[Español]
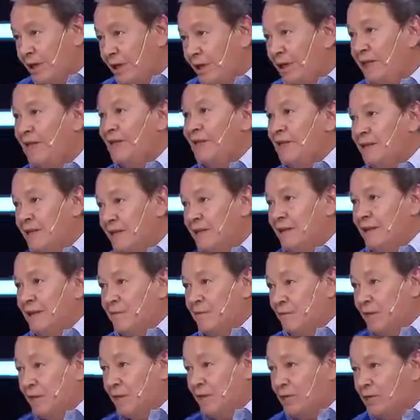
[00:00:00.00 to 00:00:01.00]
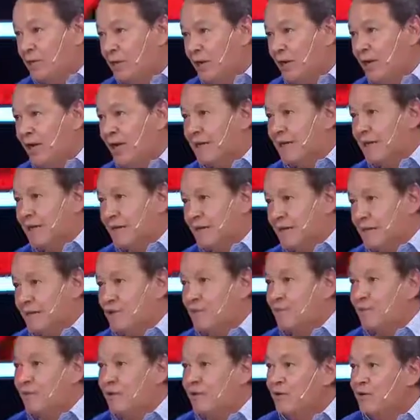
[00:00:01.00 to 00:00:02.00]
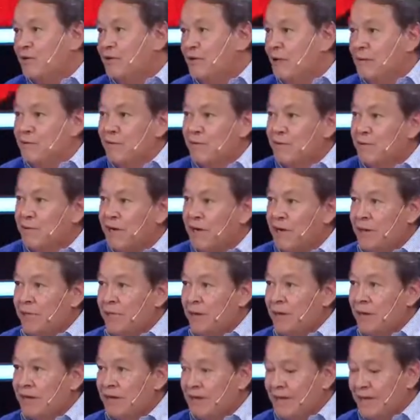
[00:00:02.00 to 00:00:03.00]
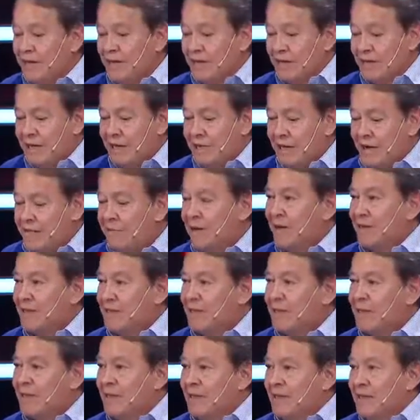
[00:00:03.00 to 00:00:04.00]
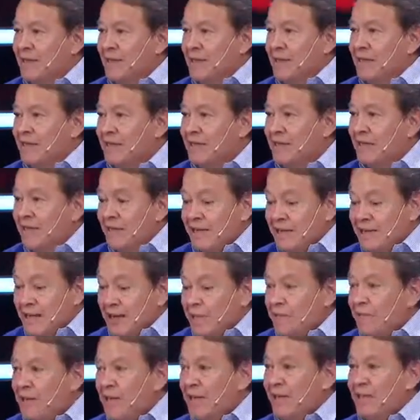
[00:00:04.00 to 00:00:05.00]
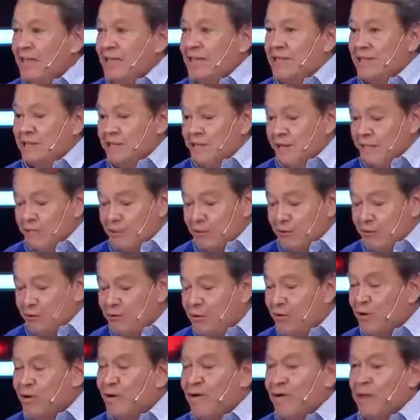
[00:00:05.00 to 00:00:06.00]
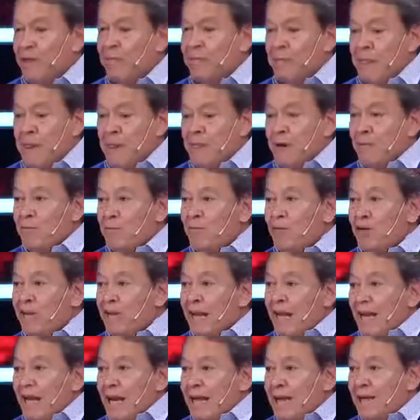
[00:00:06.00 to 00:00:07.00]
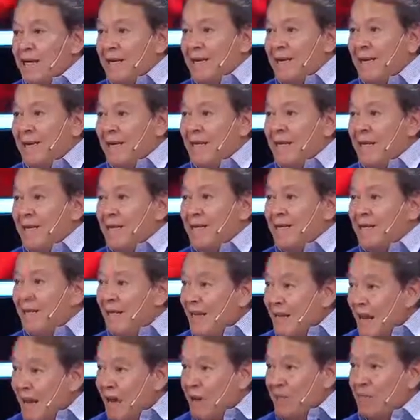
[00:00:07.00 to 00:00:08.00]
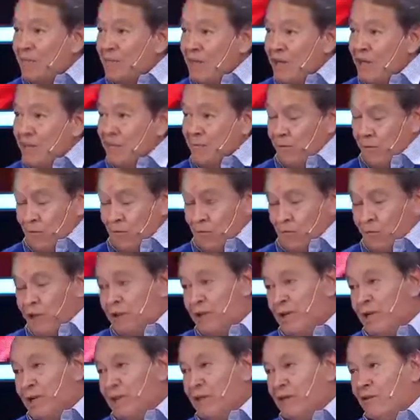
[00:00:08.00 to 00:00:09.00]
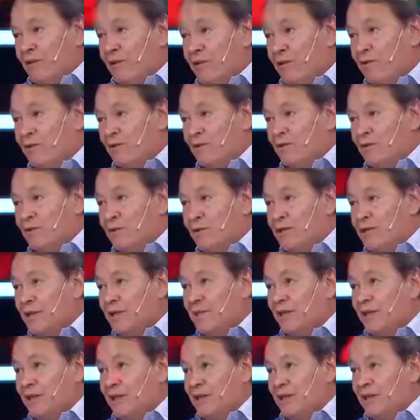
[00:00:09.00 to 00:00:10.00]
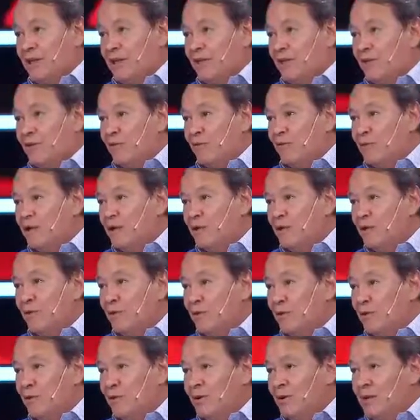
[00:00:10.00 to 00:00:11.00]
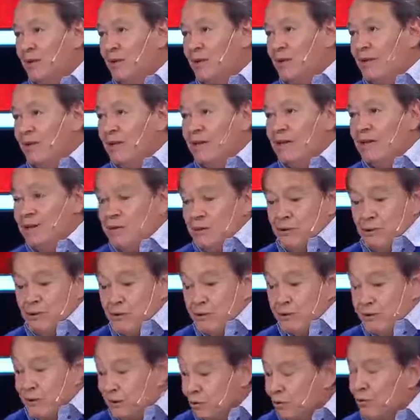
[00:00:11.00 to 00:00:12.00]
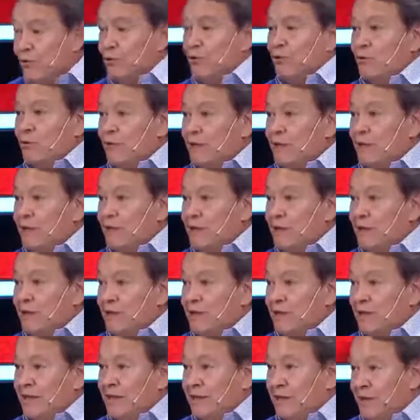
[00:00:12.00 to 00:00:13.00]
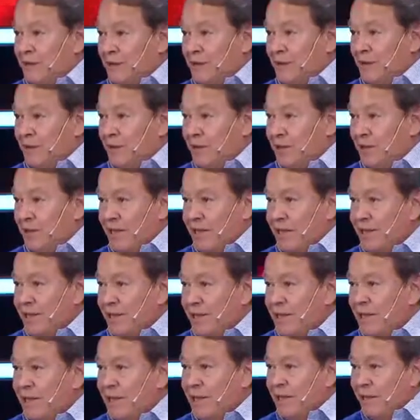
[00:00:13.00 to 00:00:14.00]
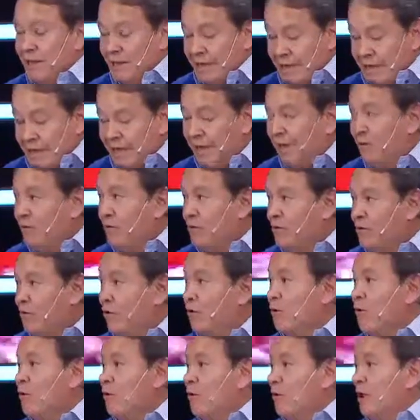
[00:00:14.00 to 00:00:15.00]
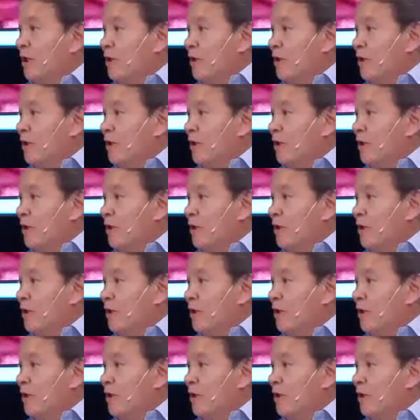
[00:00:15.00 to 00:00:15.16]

y hemos hecho un acta, qué sé yo, pero queremos revelar más, eh, relevar más. Así que también en ese sentido. ¿Por qué? Porque la idea de hambre, por lo menos la que nosotros conocemos desde el 2001, eso yo no lo veo exactamente así. ¿No? Creo, no,